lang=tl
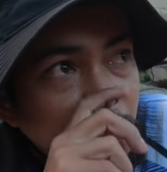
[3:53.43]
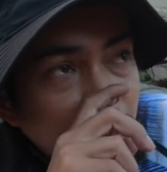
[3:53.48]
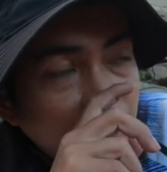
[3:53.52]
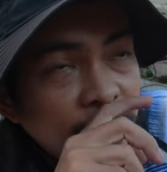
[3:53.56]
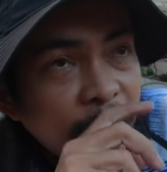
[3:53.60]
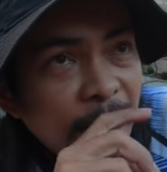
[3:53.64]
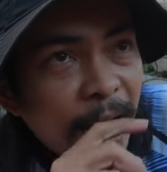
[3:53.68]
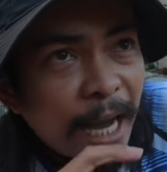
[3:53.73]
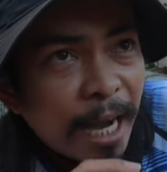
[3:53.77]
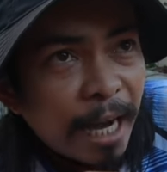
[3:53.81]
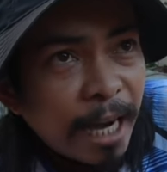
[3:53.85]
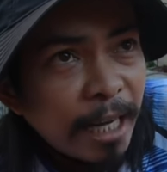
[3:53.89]

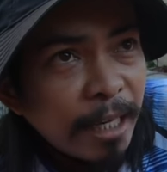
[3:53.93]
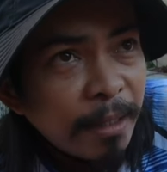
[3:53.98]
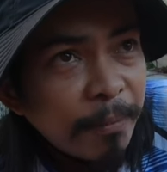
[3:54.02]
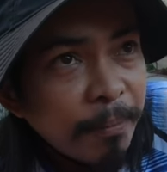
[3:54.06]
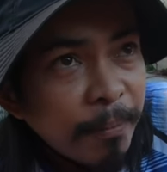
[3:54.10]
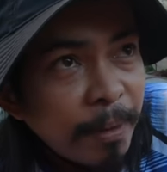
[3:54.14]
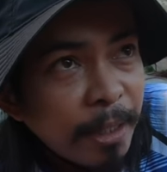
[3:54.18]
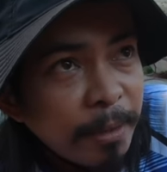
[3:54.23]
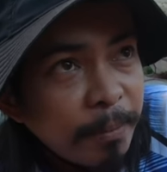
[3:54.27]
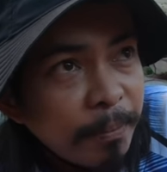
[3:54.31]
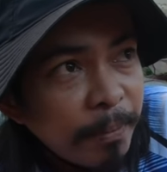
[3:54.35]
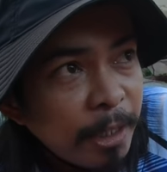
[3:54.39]
dangan
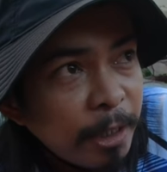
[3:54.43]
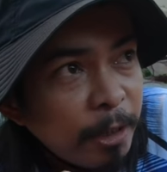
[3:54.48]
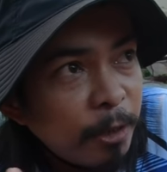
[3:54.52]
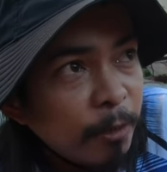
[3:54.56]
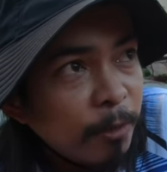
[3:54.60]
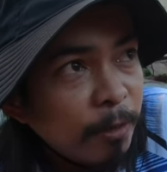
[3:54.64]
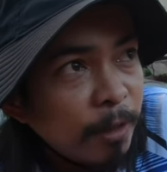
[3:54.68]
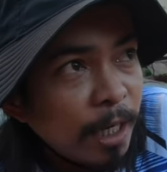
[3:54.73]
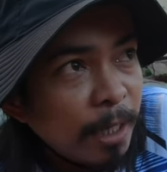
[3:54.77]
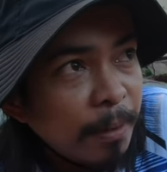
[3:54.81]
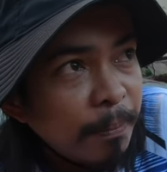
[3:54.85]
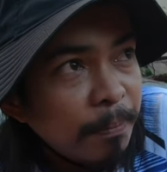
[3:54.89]
major
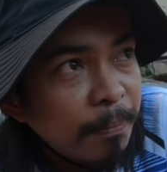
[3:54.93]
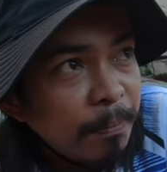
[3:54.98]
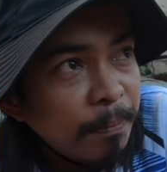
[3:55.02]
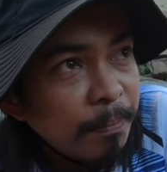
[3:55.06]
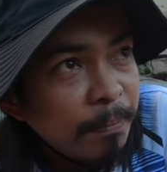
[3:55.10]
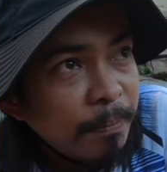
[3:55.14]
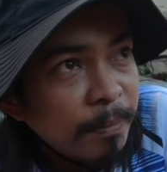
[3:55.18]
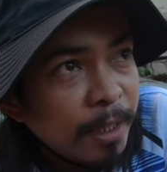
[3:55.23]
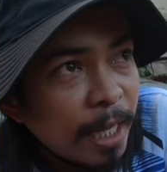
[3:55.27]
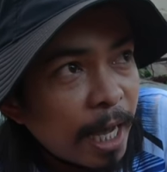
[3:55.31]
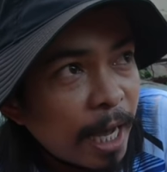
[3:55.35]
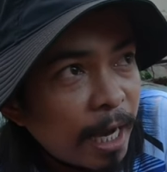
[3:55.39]
crop
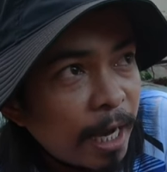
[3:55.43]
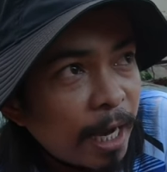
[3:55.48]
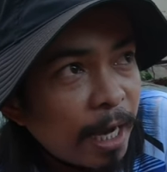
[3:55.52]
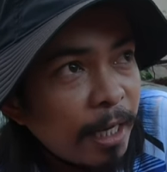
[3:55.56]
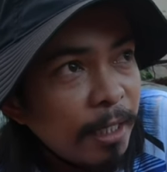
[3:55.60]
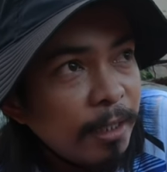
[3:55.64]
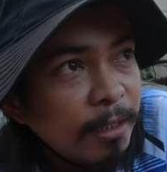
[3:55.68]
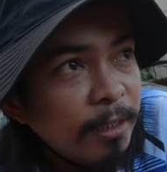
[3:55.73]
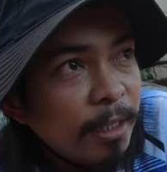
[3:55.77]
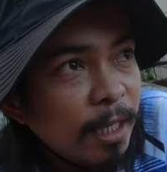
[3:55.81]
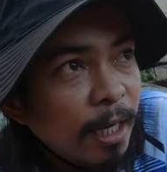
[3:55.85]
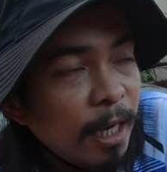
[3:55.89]

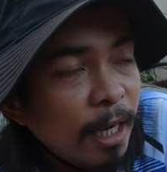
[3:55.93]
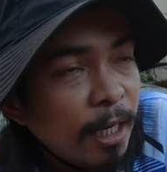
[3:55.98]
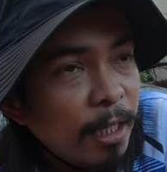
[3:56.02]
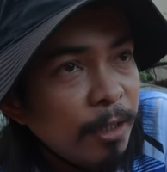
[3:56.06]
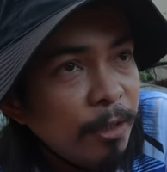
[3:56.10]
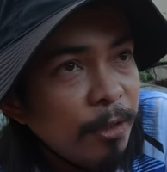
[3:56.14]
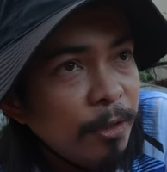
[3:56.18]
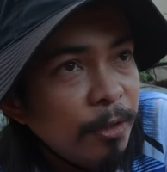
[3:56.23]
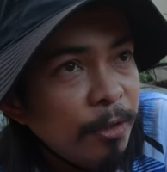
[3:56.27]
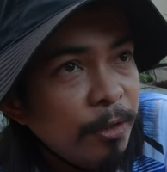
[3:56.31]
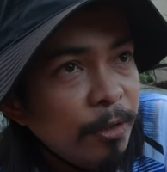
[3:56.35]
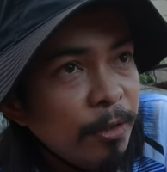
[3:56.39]
dangan saka
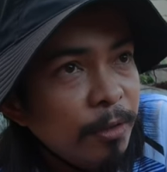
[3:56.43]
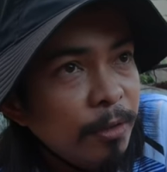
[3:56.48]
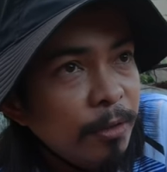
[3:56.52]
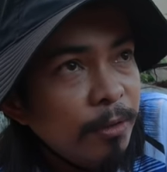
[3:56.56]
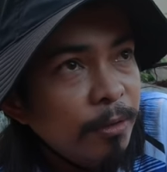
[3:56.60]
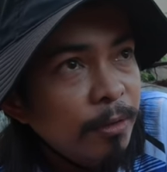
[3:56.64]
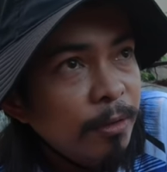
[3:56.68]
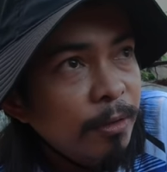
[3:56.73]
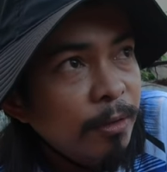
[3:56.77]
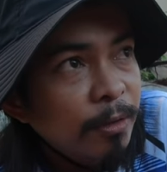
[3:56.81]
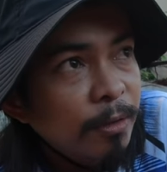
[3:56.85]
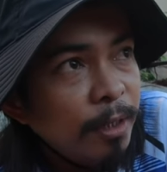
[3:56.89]
yung
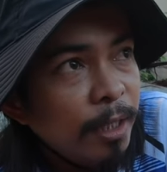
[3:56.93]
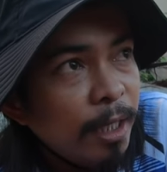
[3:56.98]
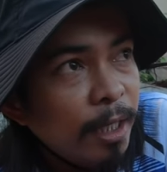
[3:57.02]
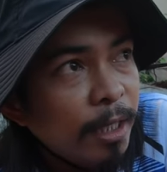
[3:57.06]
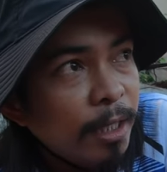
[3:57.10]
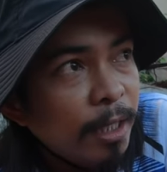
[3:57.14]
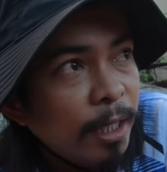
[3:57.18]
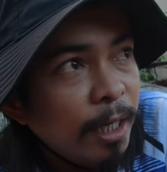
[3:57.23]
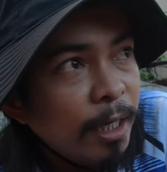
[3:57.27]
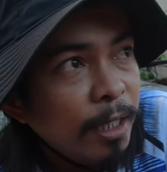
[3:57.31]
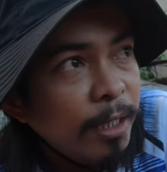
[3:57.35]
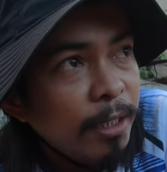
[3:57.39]

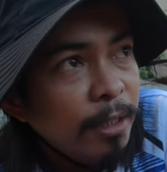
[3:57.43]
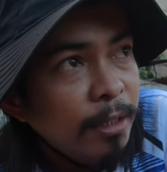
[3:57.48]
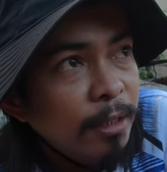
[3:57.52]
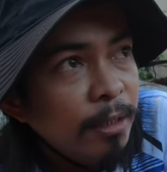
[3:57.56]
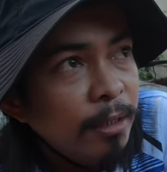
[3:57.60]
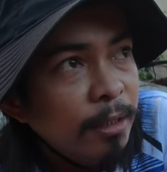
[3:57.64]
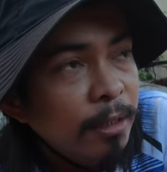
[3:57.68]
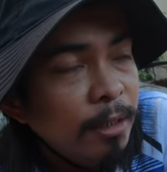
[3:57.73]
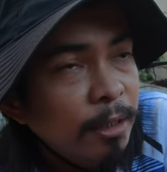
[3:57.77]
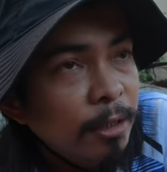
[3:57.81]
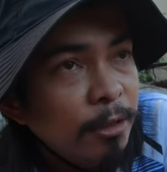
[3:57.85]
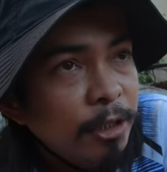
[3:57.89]
kunyari ay
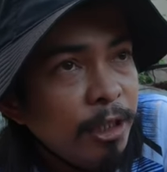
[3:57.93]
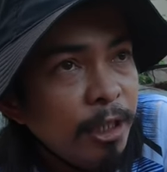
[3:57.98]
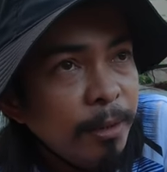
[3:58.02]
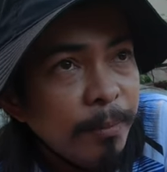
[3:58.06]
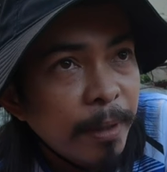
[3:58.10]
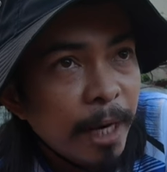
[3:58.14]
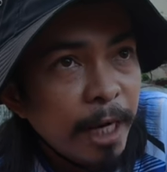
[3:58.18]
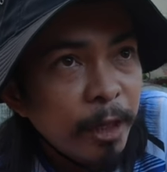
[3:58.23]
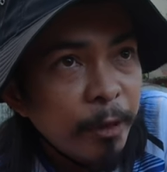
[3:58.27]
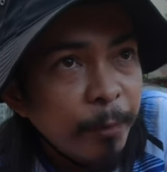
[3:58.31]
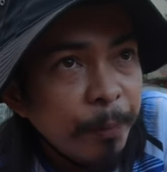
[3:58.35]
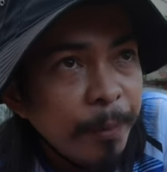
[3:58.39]
yung
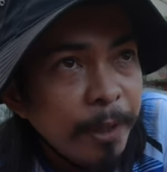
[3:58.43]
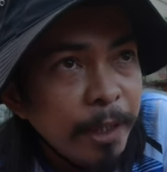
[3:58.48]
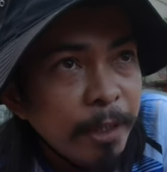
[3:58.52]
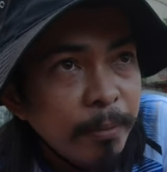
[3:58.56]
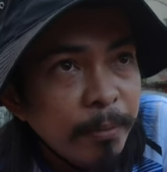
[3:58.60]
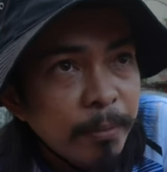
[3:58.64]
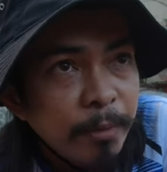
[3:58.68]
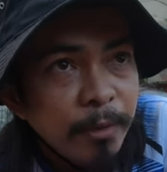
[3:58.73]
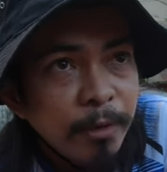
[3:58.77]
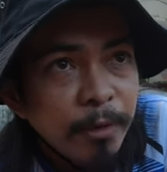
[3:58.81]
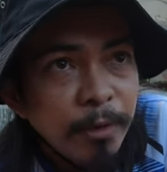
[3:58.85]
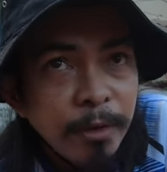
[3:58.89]
Shimano
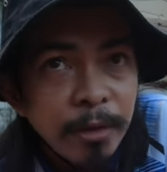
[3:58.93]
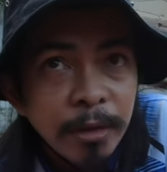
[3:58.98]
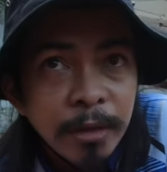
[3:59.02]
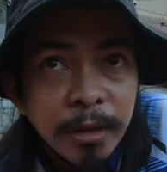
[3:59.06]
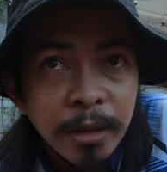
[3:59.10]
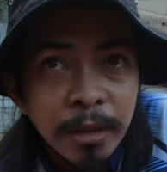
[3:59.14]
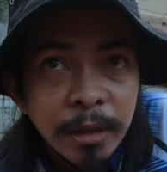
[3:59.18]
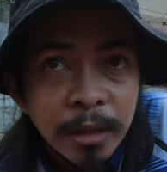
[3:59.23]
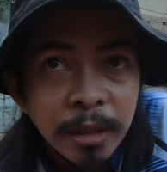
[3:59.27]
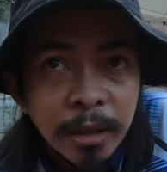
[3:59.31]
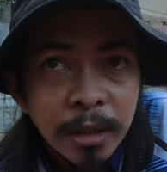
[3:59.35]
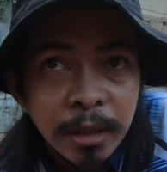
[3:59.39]
Pitbull
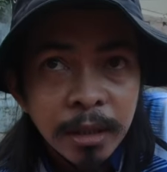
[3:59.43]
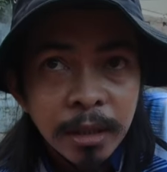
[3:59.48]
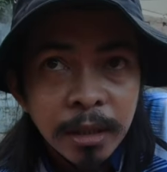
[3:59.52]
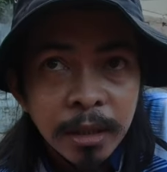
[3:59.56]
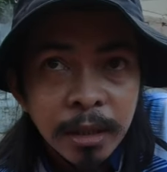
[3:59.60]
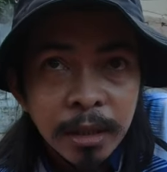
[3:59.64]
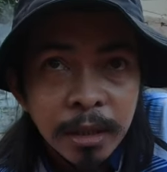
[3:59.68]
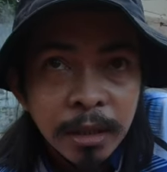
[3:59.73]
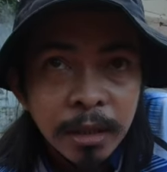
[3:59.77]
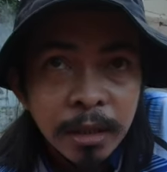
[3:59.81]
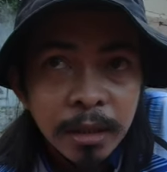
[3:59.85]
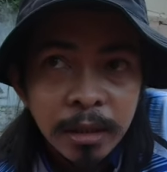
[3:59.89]

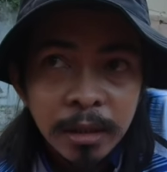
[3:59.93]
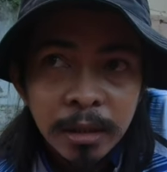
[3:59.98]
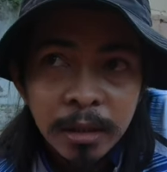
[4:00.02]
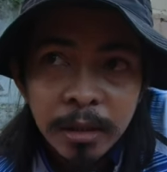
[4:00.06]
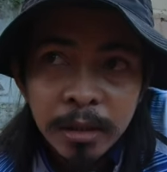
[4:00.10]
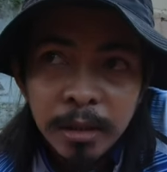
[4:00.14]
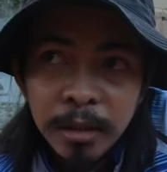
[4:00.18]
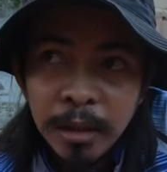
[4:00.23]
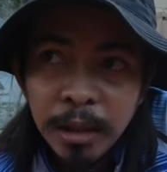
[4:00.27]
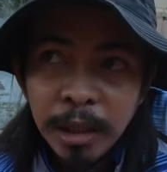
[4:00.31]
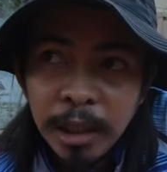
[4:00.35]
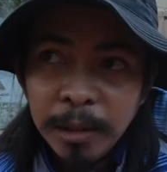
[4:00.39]

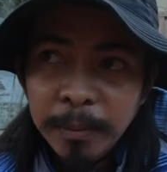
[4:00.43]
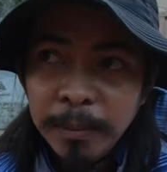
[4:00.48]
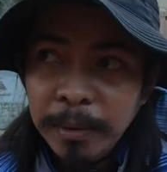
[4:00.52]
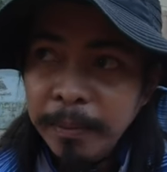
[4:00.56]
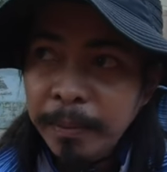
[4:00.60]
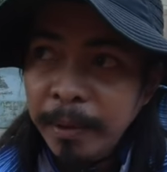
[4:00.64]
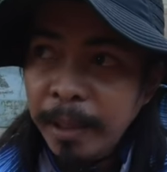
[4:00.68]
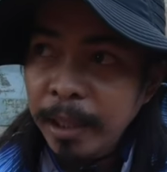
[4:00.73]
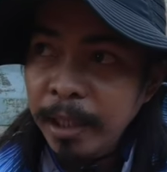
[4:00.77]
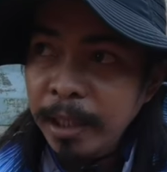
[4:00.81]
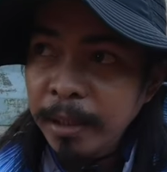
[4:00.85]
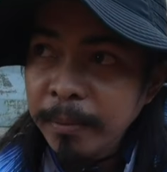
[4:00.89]
ano pa
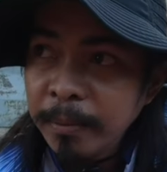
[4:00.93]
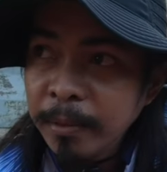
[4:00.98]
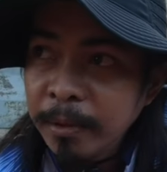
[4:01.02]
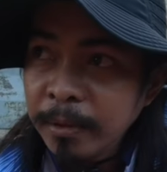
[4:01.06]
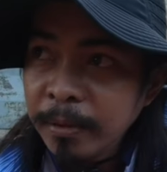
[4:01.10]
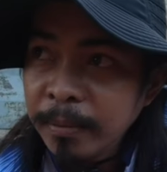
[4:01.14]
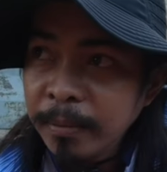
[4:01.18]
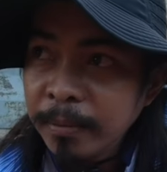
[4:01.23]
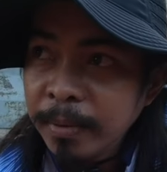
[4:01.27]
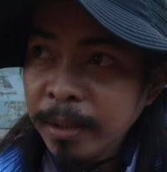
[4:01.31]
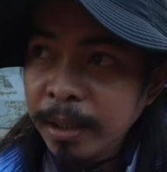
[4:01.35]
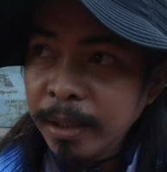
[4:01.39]
ba alam
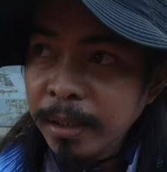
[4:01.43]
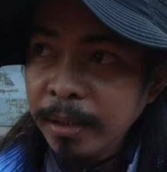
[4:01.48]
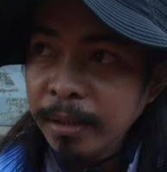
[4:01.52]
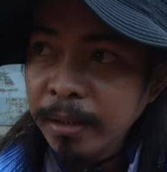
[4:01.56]
kong braid